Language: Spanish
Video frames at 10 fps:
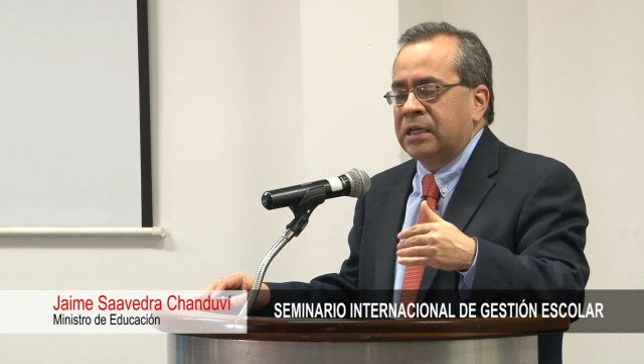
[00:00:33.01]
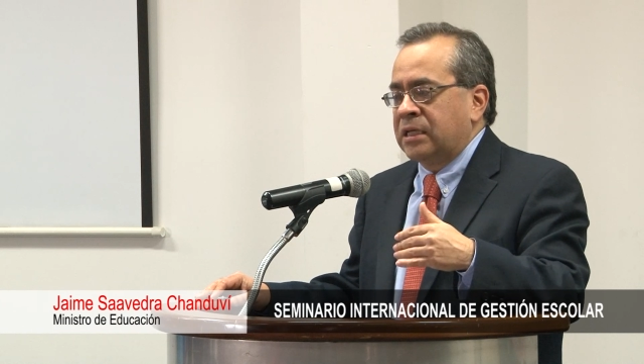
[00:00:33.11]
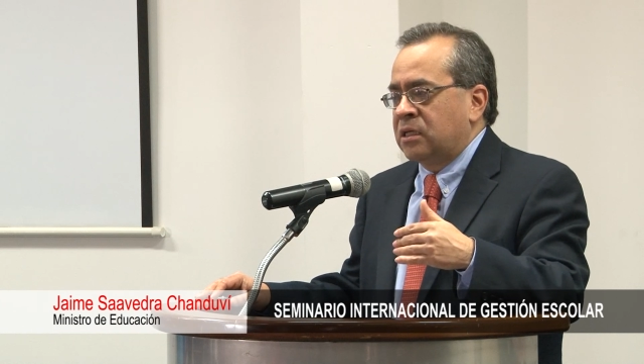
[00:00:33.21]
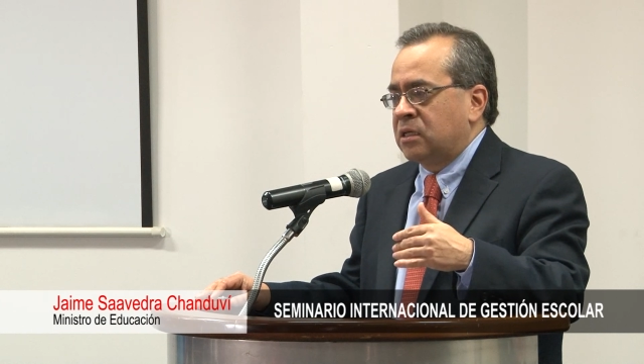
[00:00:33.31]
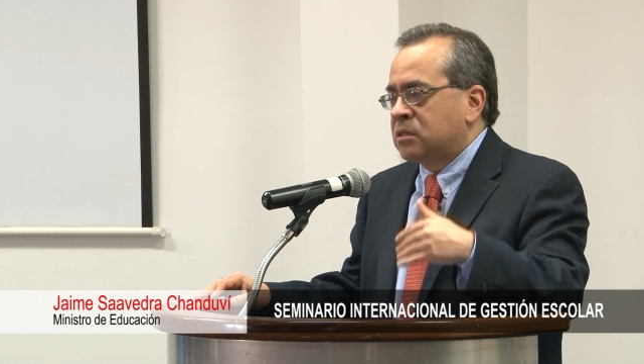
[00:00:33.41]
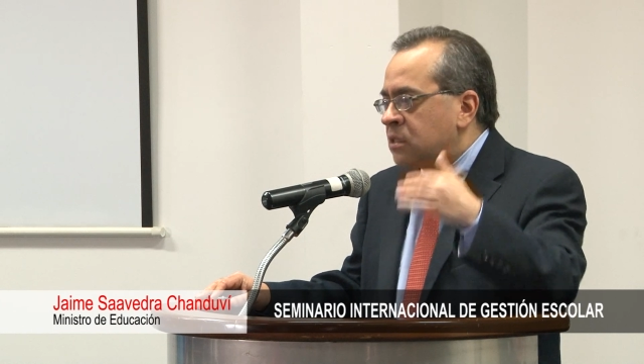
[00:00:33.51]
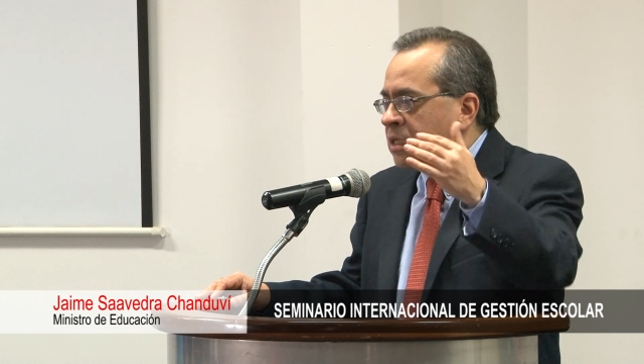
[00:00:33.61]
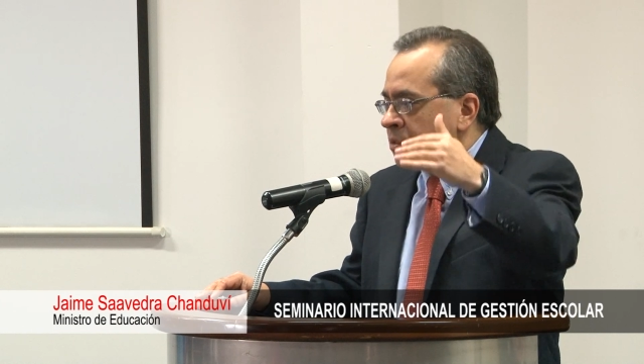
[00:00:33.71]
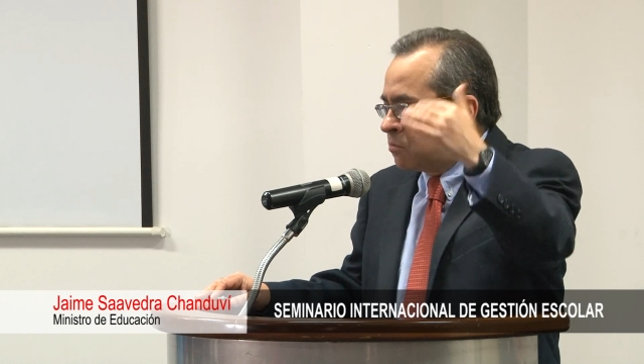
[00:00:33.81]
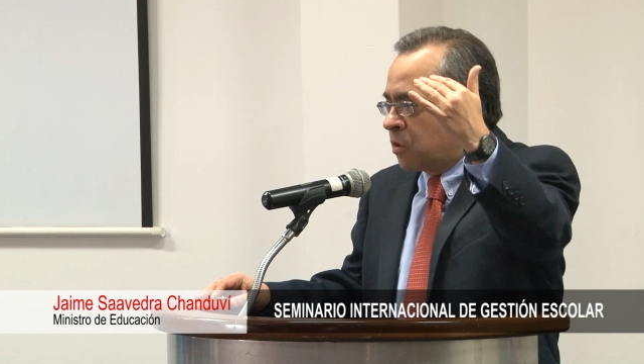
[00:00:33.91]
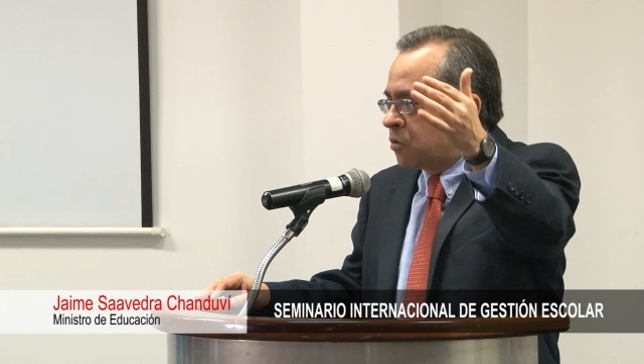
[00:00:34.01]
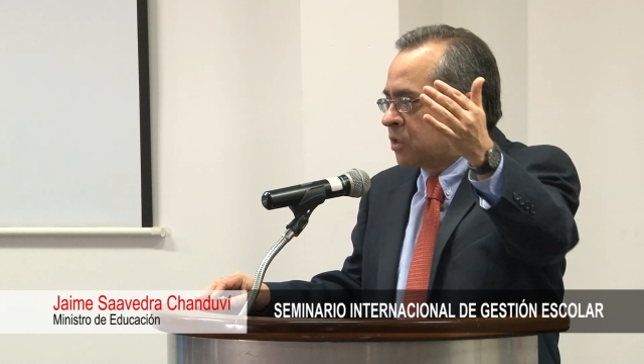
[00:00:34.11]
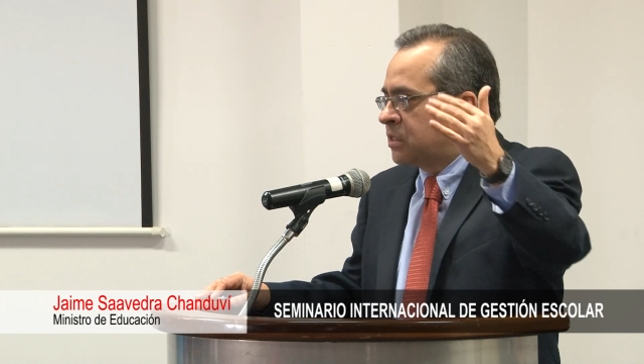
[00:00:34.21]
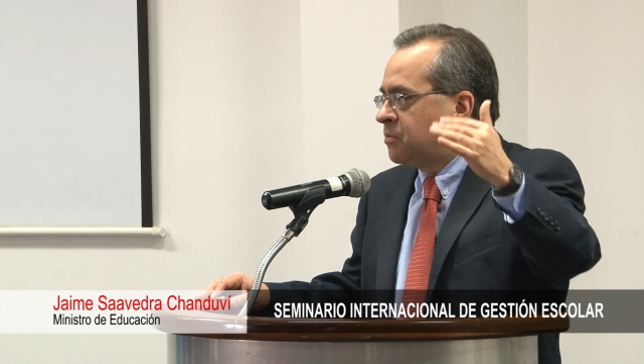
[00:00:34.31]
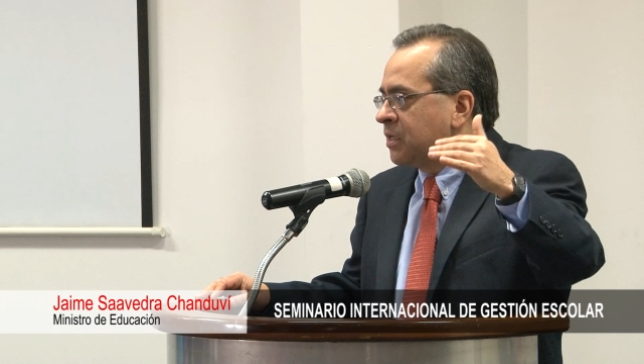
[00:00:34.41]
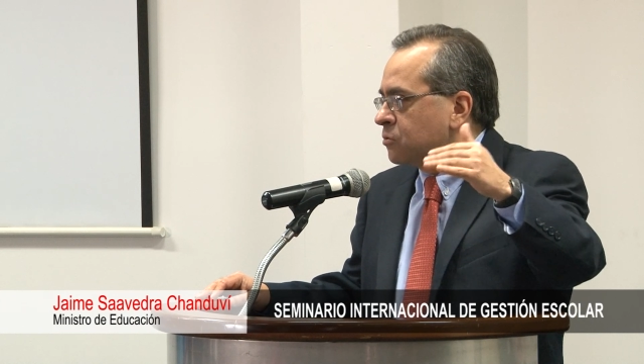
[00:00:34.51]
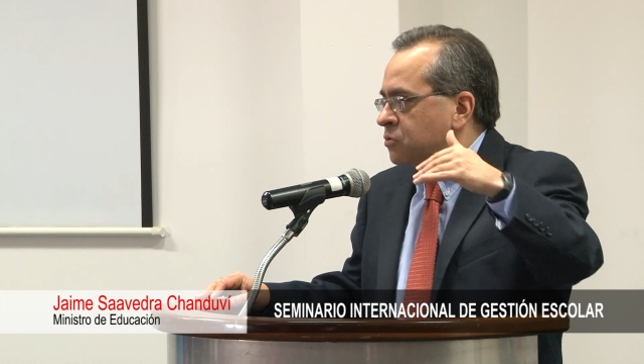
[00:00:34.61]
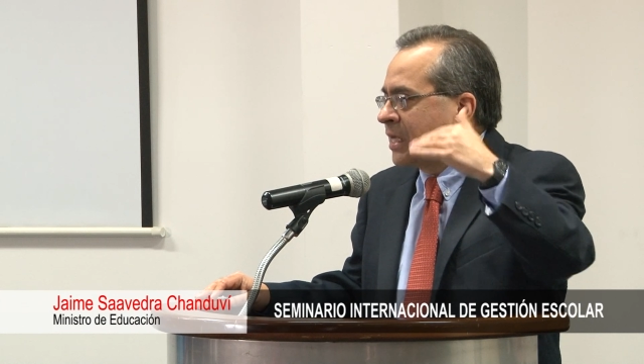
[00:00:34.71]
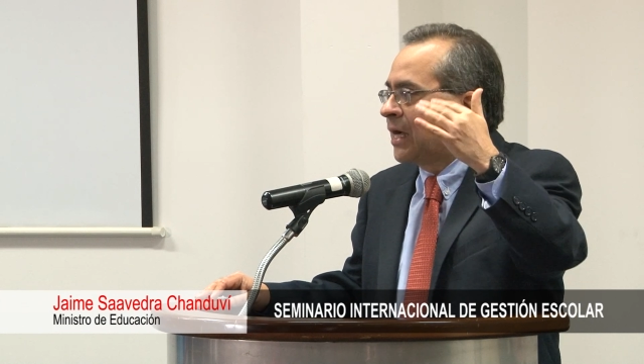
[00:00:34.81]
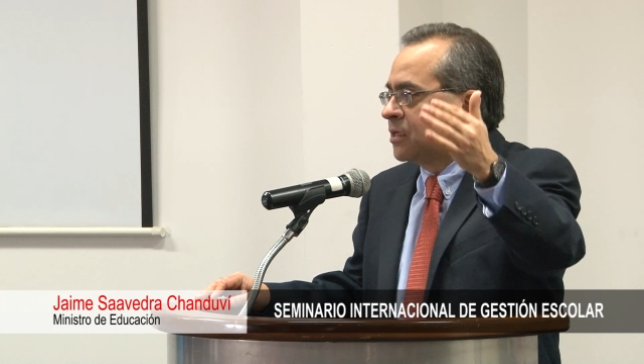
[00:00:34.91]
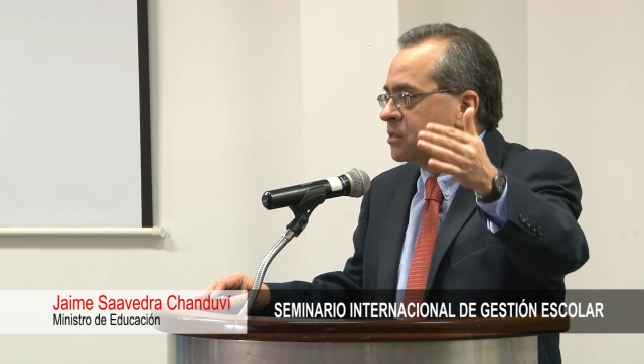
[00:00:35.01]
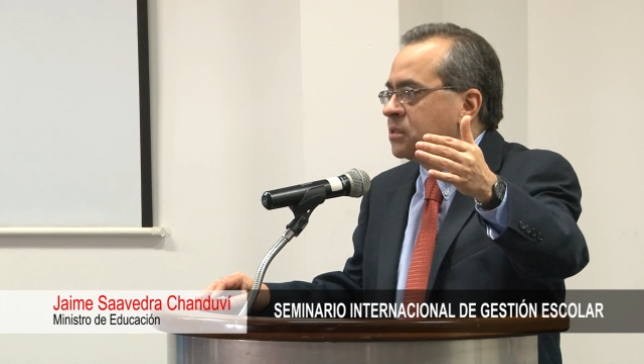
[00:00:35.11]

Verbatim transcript: eh, tener buenos rendimientos ya,